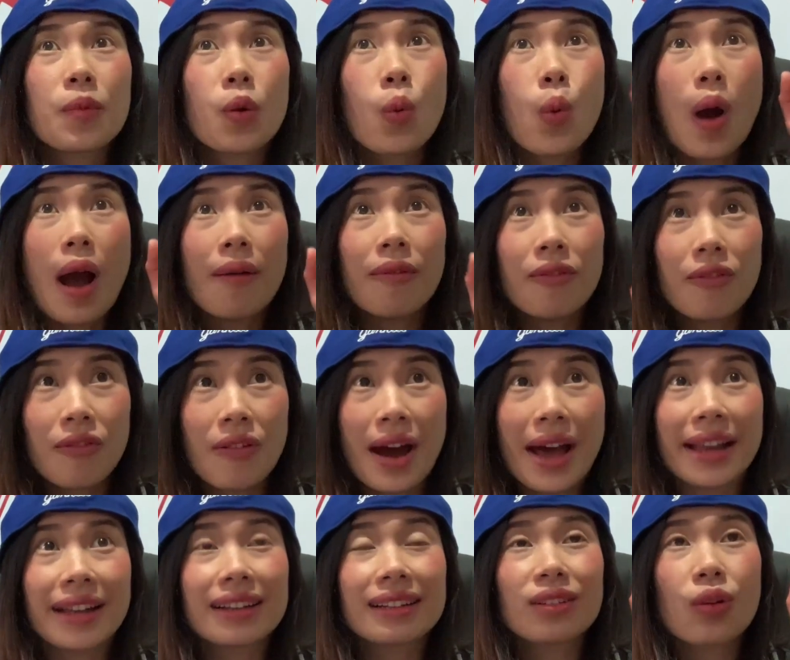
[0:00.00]
ความฝั
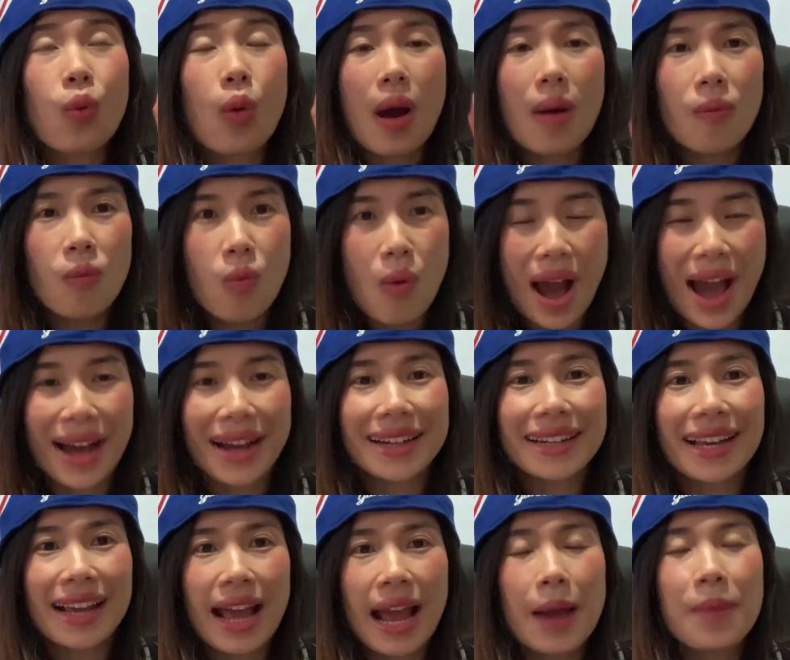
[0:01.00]
นความหวัง
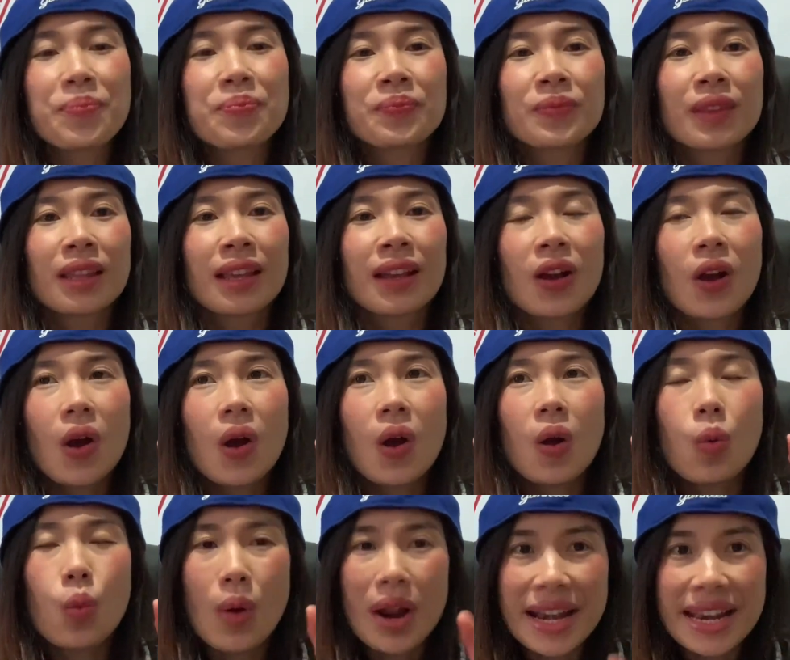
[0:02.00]
นะคะ ก็
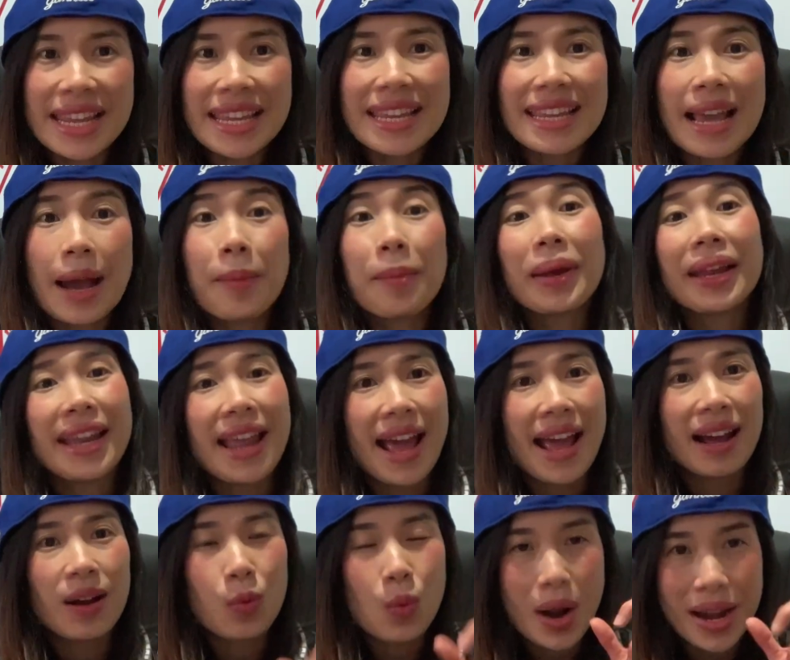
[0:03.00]
วันนี้ยังไม่ดั
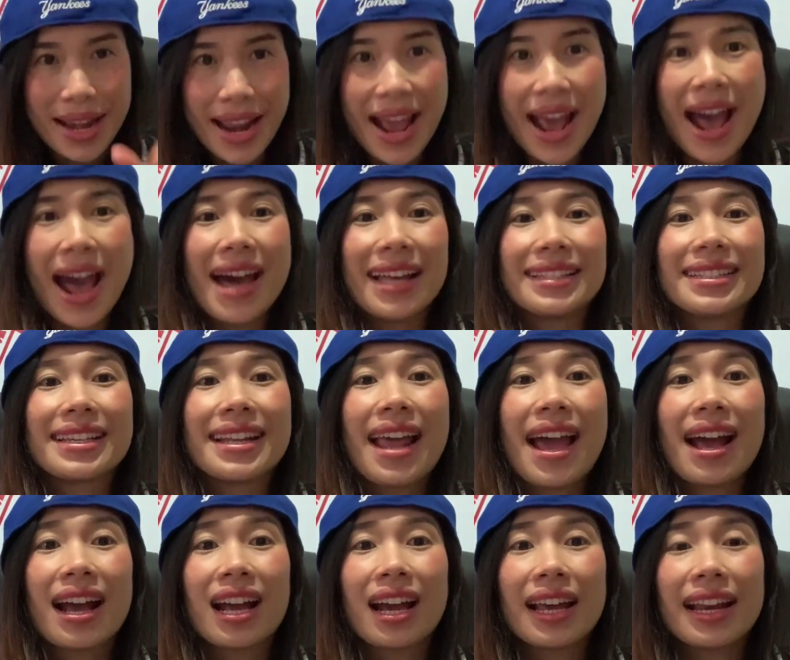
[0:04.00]
งวันหน้าอาจจะ
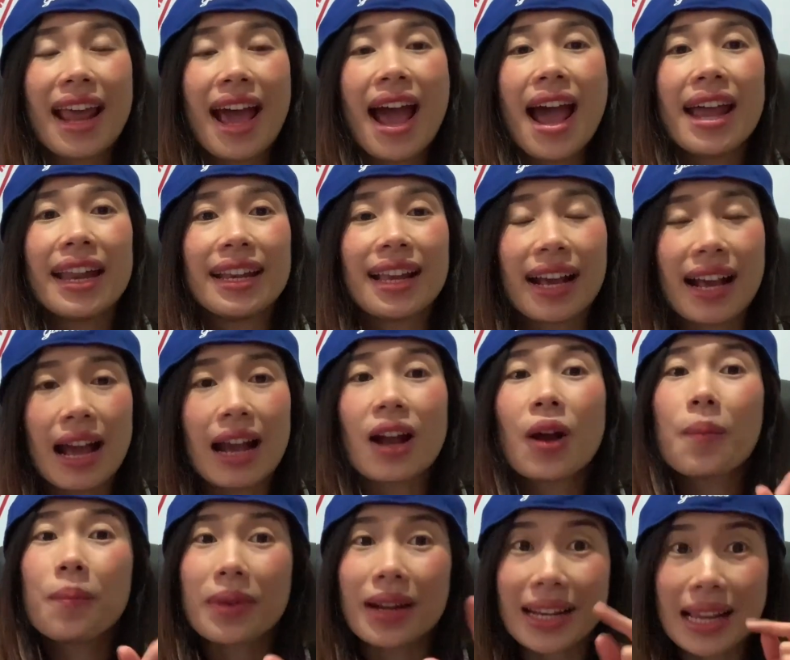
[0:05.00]
ดังก็ได้นะคะ
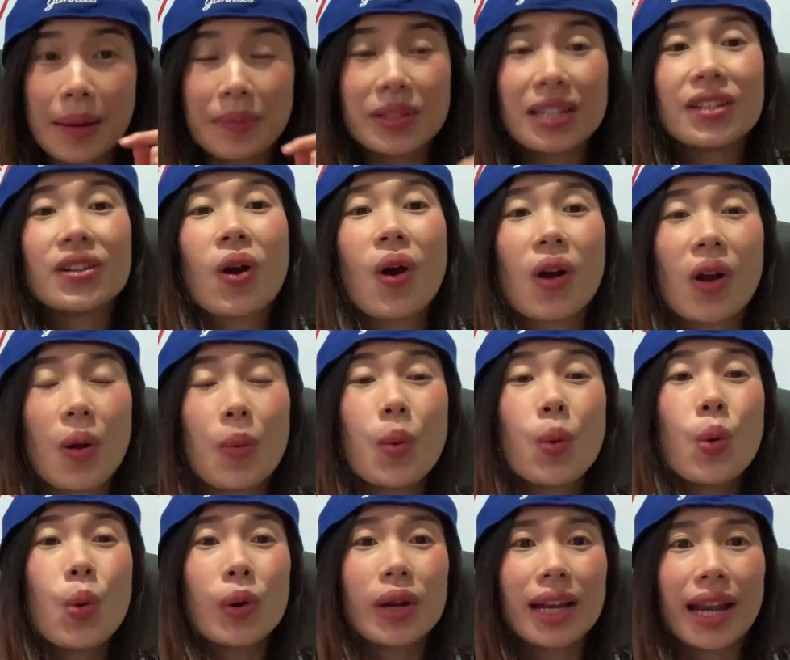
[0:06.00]
ก็เหมือนกับที่น้องก็
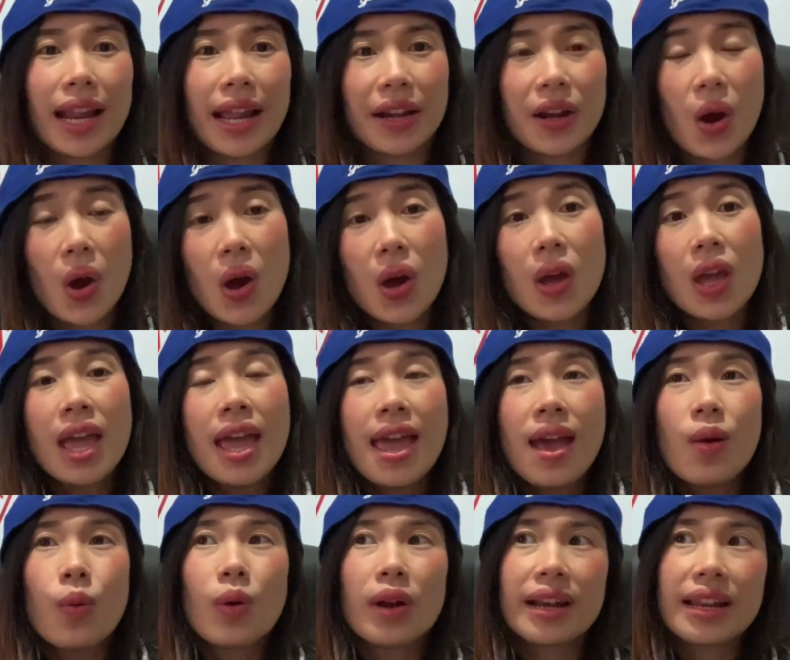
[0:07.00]
พูดแหละเนาะ
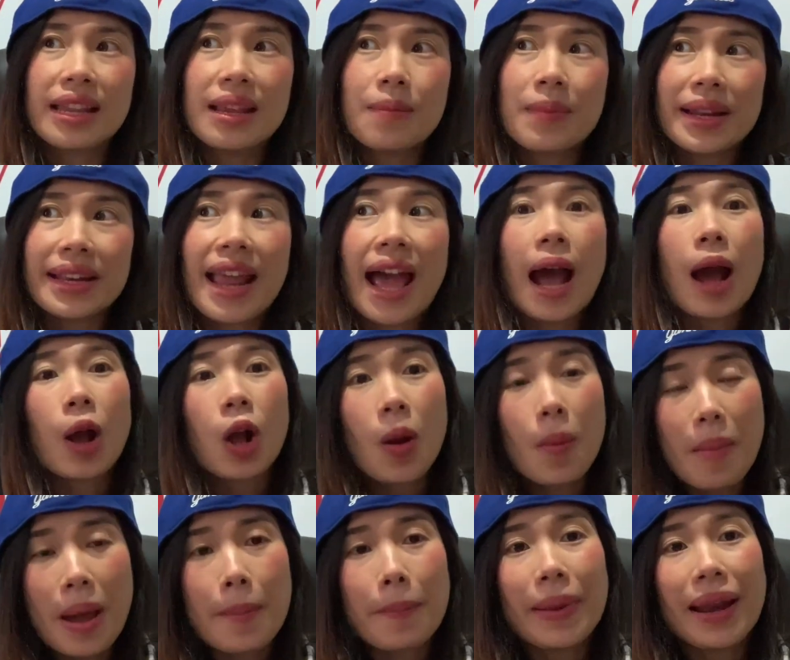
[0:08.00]
วันนี้ไม่ดังก็
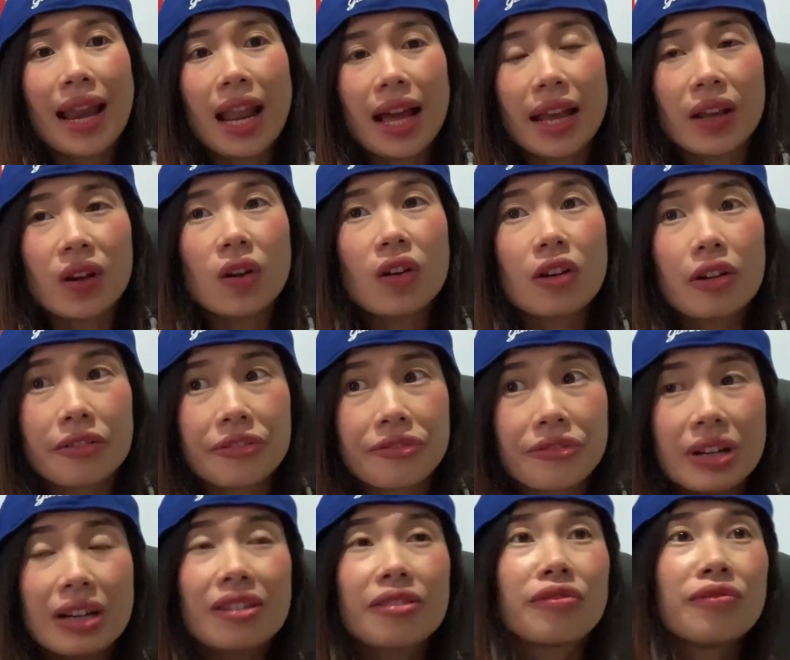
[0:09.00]
ไม่เป็นไรก็
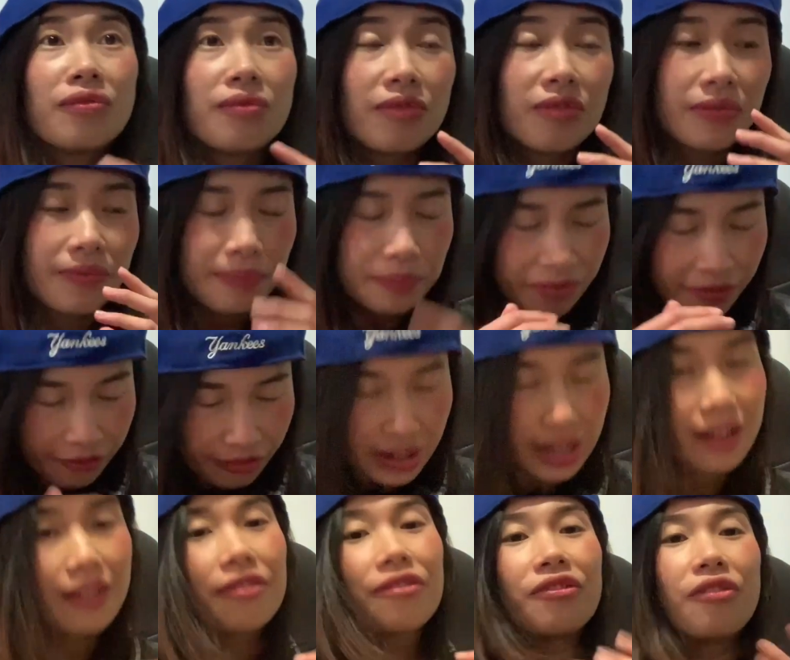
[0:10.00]
ฝึกฝึ
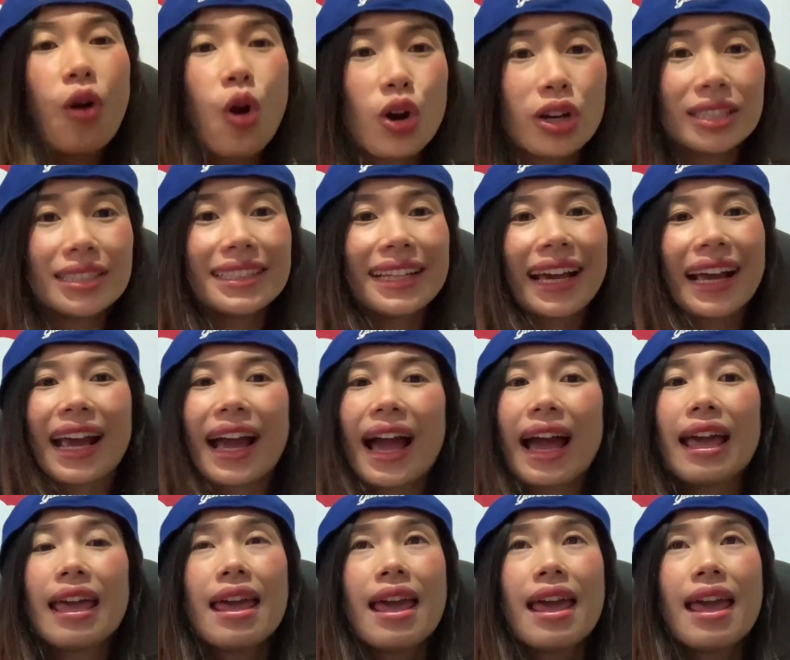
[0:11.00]
กฝนนะคะ